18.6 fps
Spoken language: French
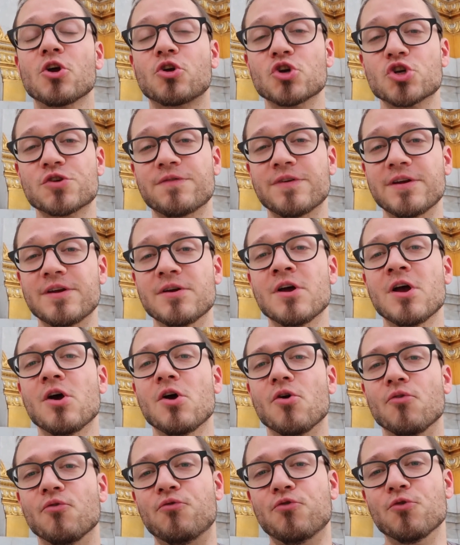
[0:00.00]
que je vais
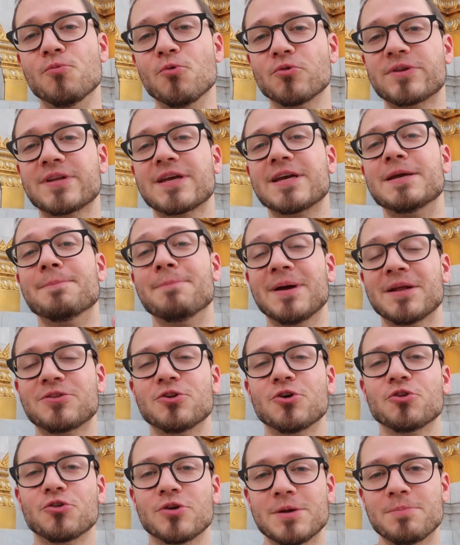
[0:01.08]
vous montrer
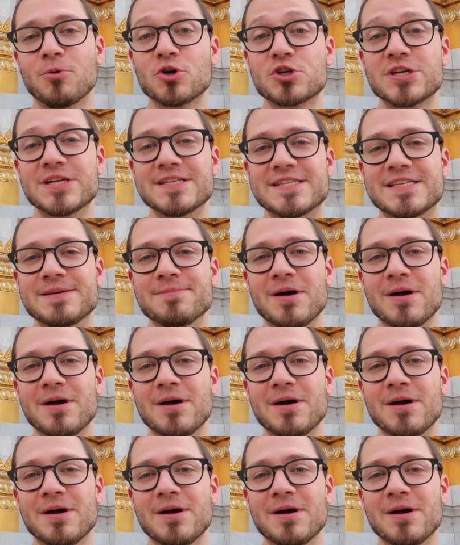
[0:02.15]
maintenant dans les prochaines